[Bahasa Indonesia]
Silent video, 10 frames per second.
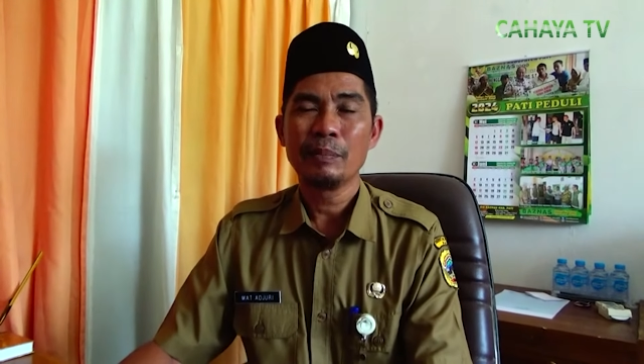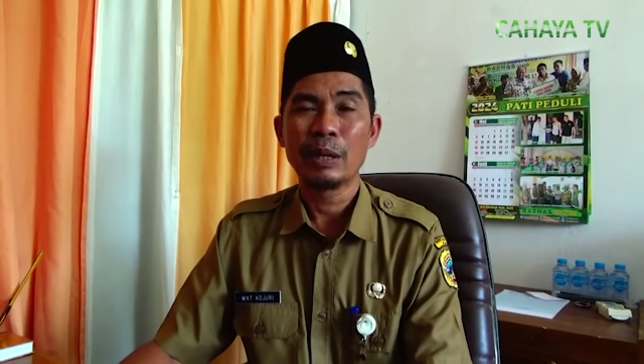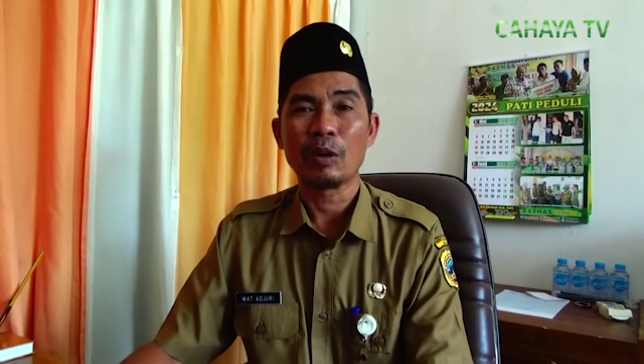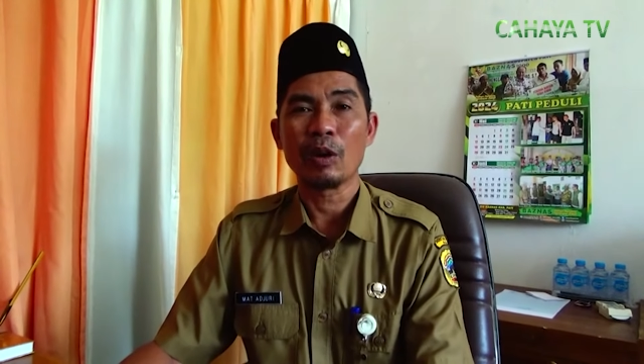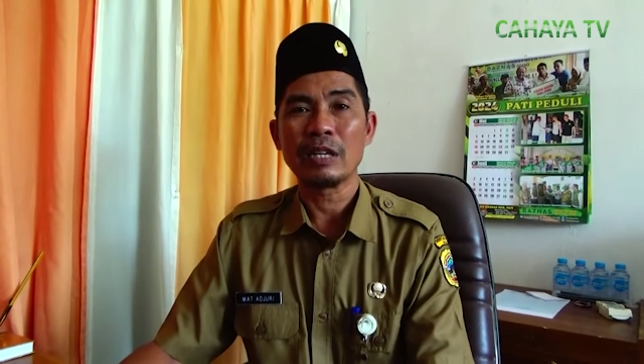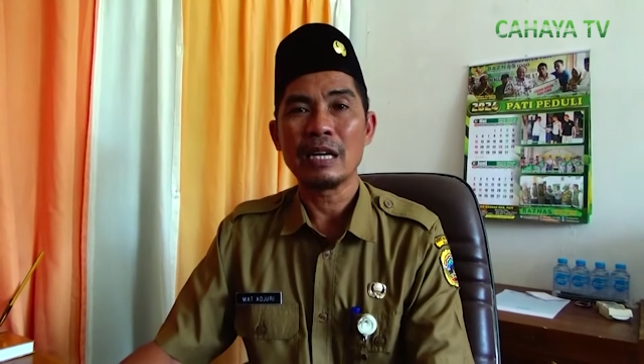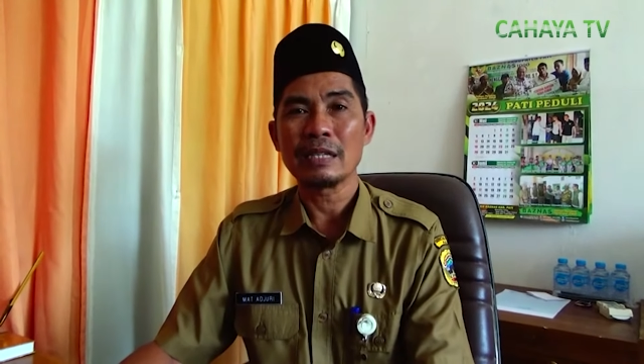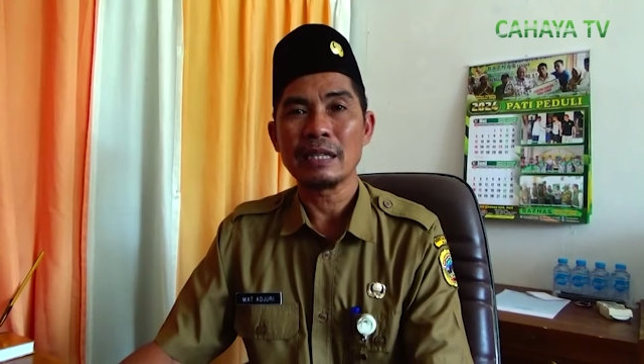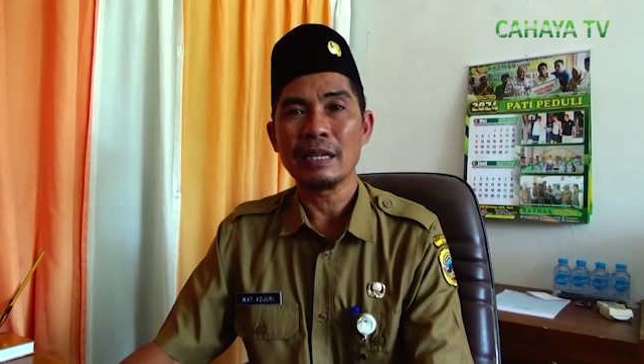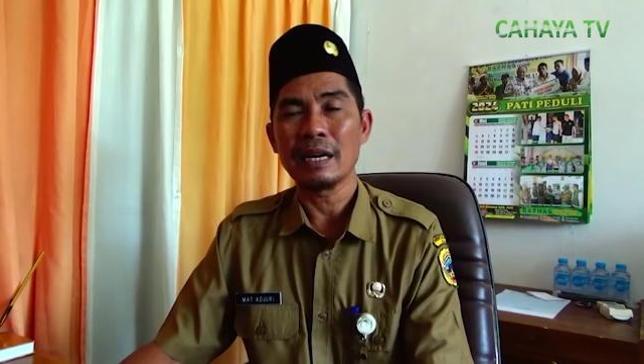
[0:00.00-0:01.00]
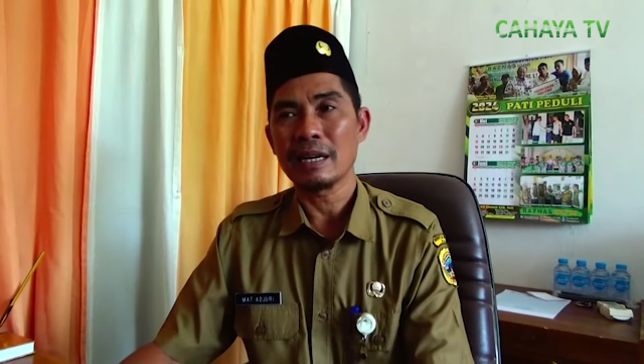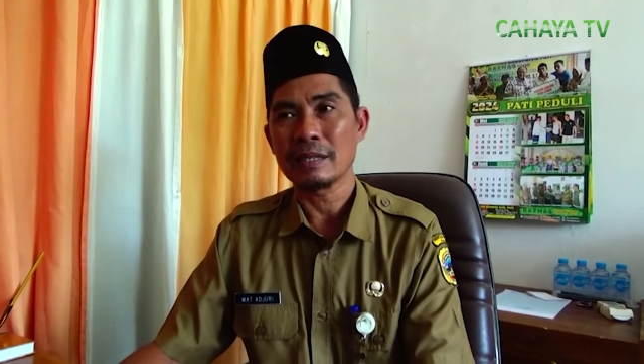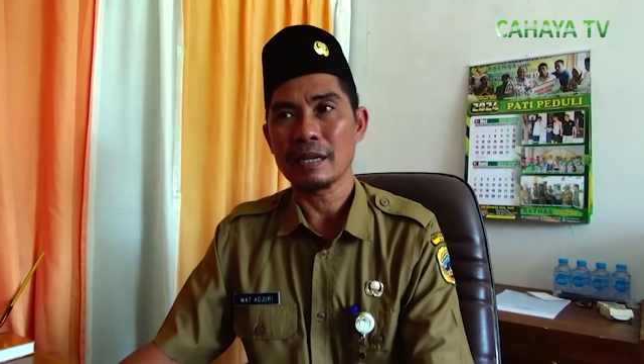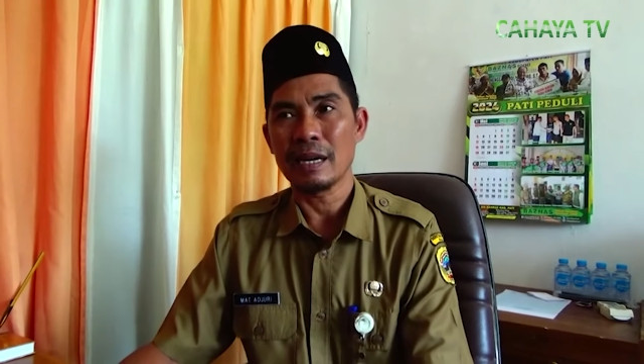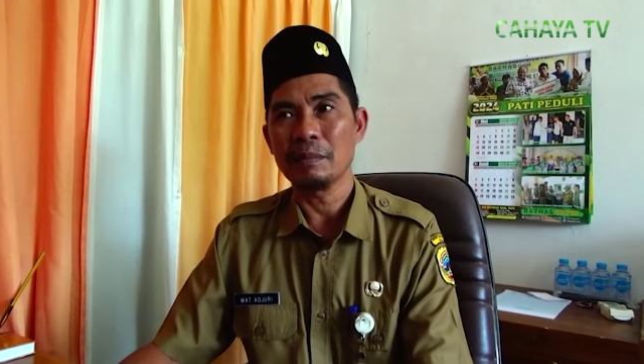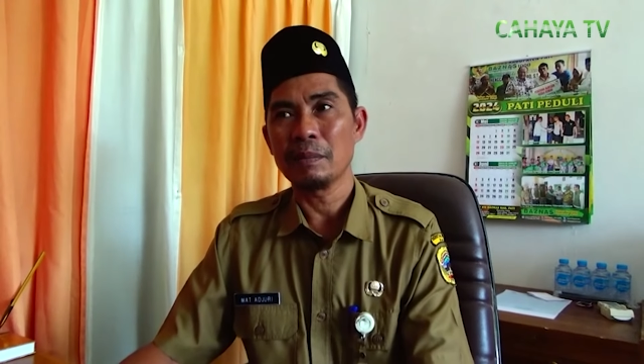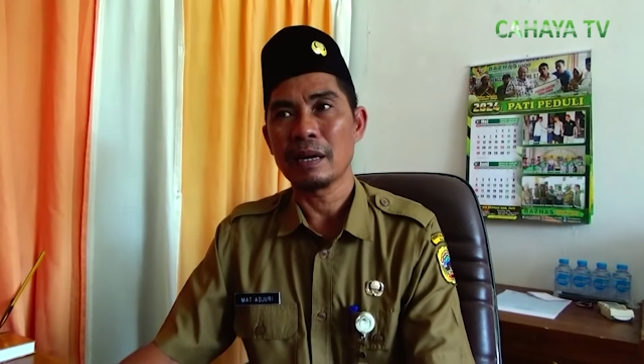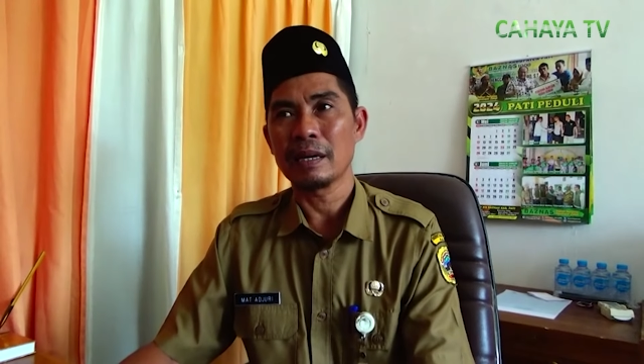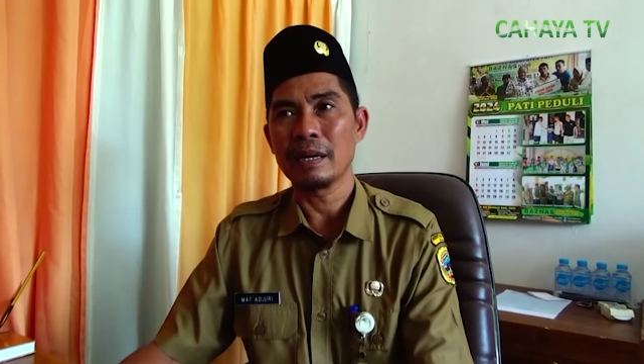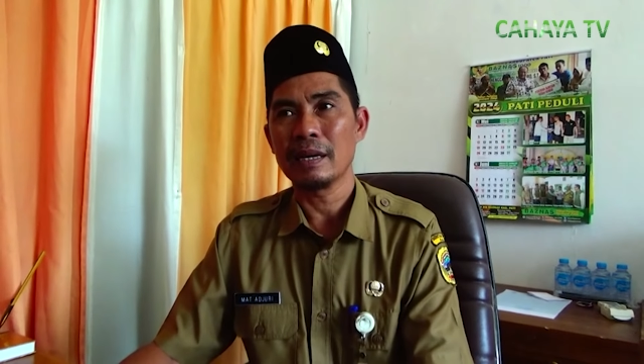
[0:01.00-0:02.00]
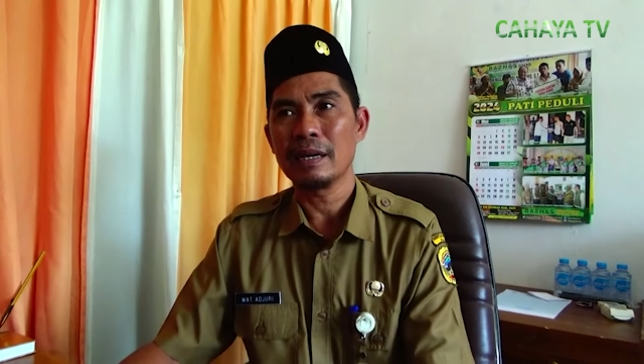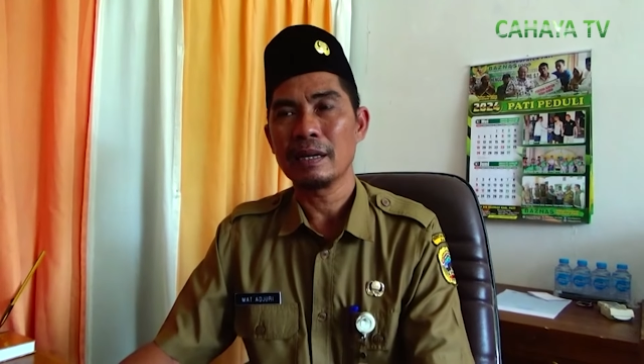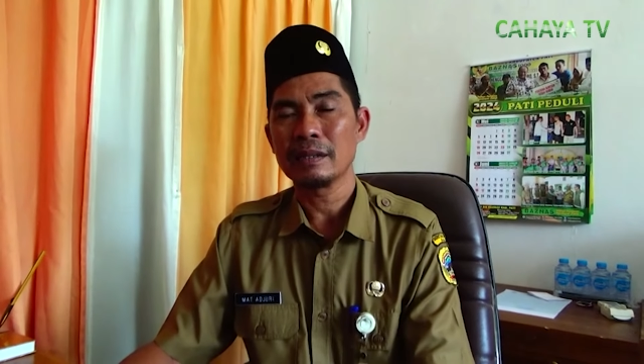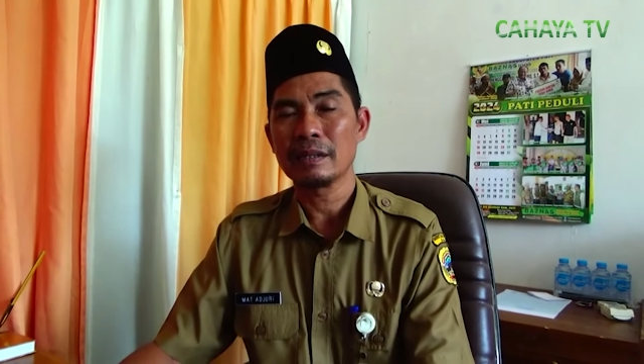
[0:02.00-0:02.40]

berkoordinasi dengan ASKAP karena